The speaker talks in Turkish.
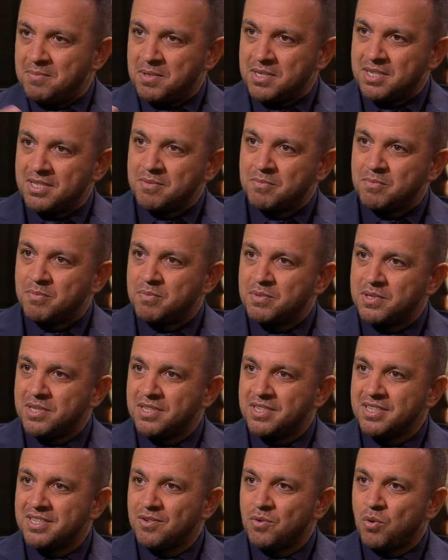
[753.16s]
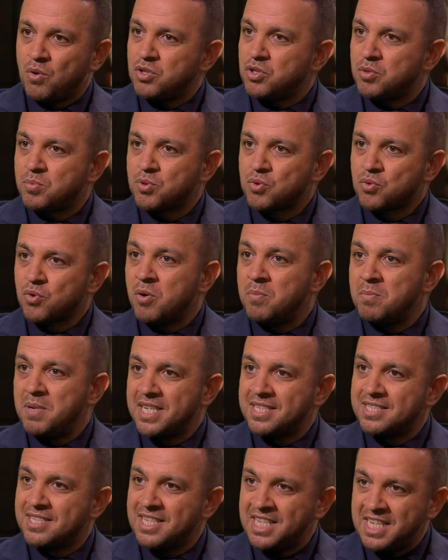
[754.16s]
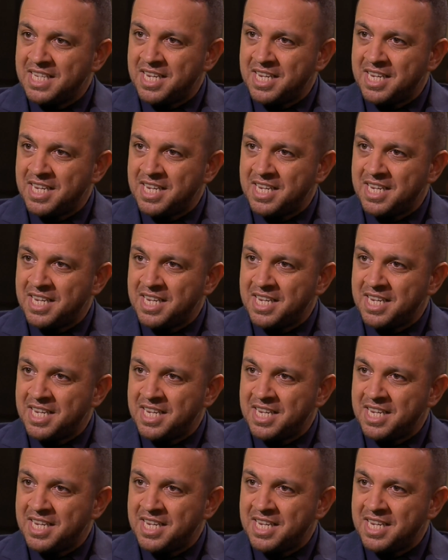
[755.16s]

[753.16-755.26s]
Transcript: Bakın bir Oedipus kompleksini